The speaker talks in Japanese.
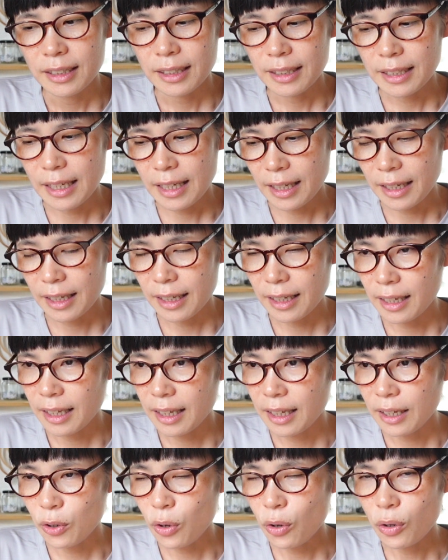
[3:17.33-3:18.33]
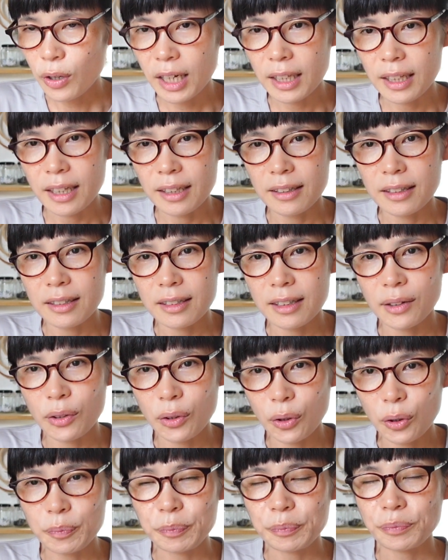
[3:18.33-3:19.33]
で、えー、今回なんですけ
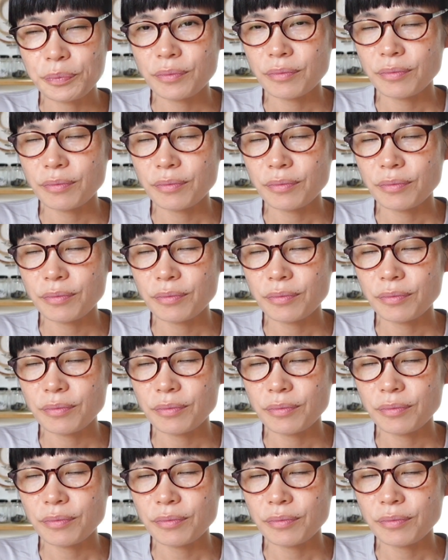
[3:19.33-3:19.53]
ど